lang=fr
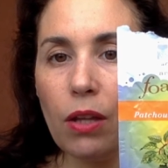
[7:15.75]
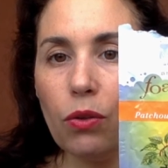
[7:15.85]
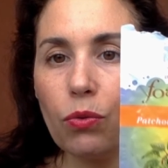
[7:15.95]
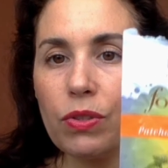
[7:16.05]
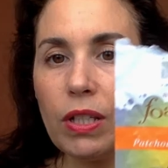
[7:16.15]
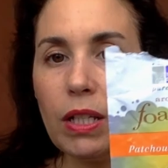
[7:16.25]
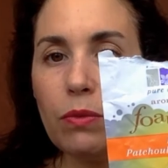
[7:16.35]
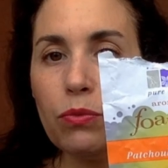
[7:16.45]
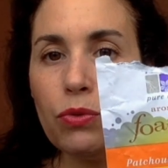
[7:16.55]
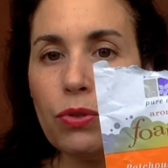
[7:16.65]
Donc c'est les
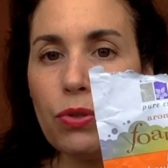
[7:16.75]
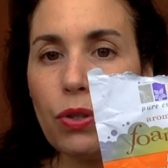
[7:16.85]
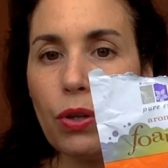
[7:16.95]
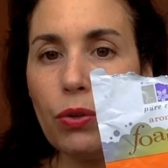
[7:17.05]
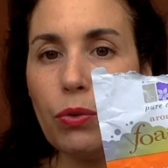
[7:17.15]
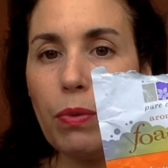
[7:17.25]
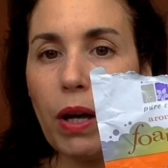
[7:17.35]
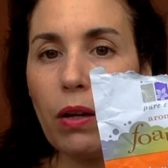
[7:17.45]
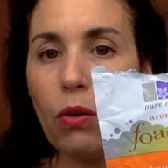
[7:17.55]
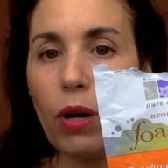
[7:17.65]
mousses euh, de
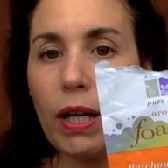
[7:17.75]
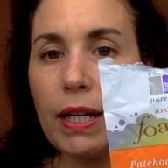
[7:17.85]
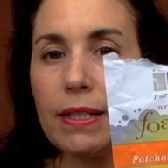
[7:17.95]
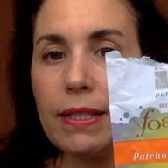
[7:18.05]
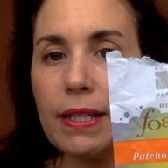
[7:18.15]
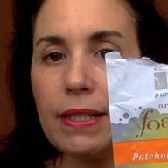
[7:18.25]
bain Oracacia,